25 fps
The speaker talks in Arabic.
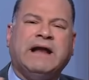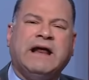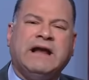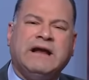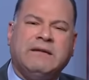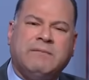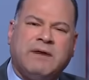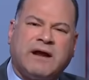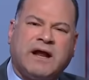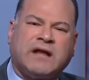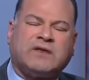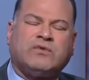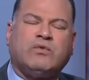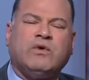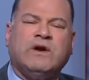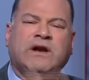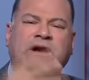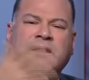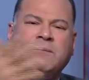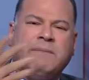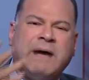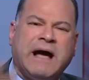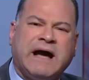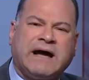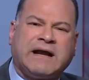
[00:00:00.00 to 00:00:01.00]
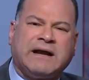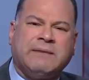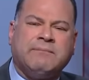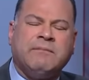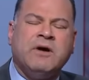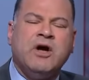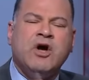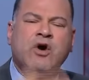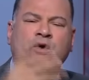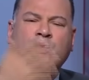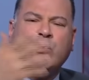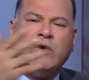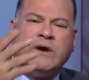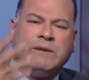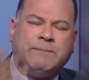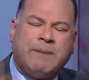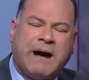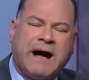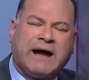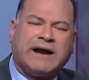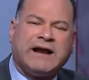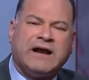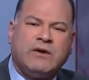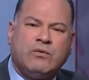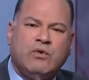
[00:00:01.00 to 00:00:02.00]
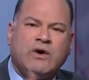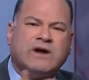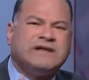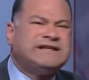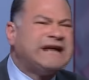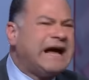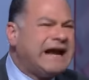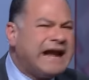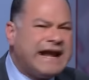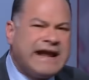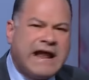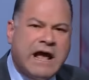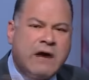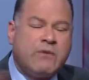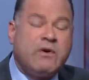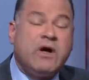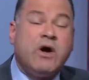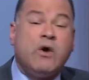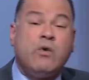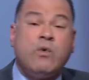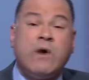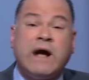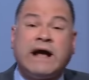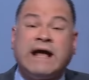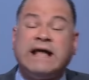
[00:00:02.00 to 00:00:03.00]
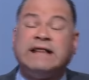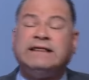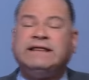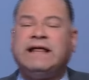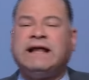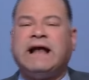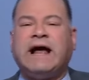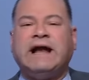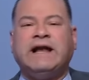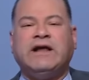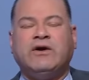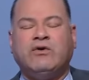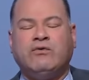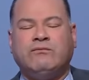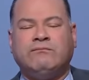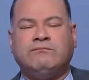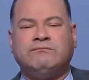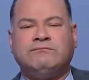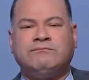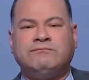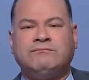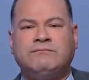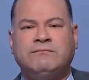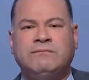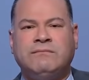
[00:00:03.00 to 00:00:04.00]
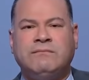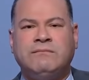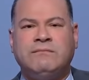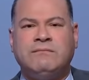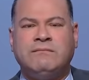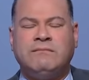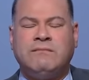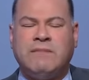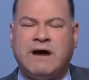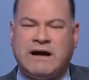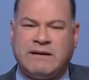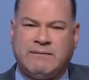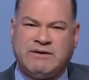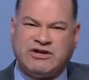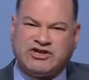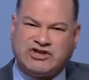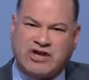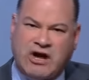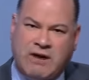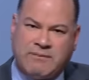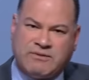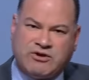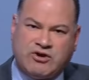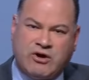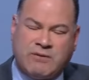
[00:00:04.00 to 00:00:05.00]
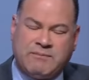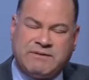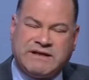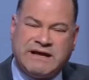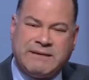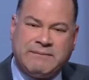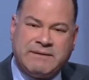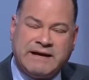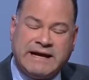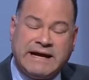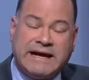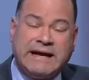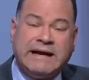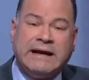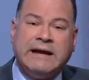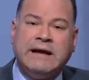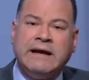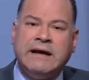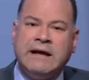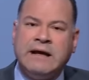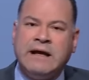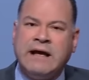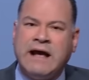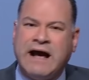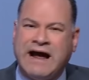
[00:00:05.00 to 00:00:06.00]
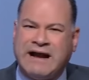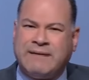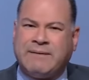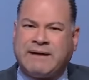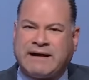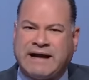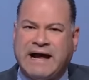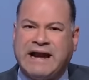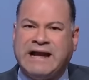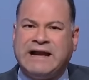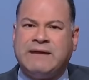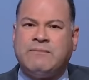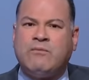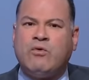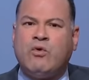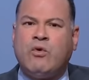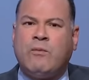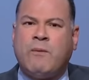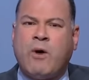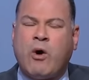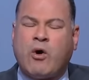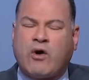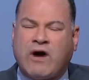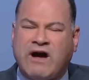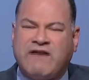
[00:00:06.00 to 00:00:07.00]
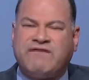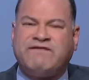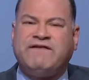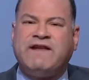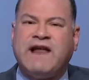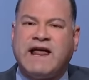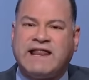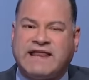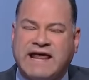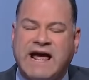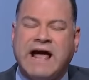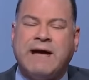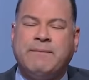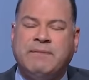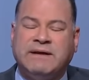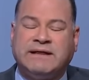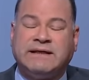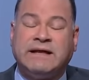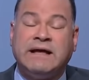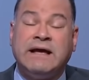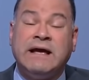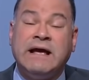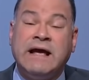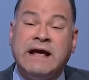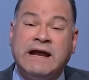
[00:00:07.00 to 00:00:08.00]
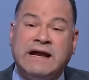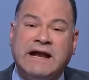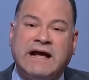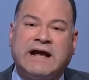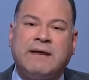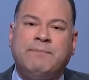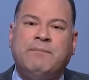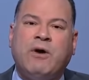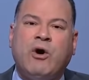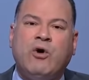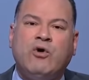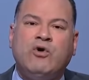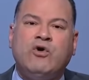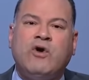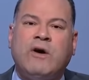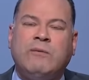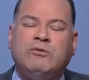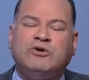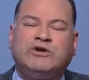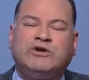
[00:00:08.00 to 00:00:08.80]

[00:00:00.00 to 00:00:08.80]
بتطبع عليها الامارات والمغرب والبحرين وزعلان قوي هو جدا عليهم انا ماليش دعوه بالدول بتعمل ايه انا بتكلم وموقفنا ثابت لكن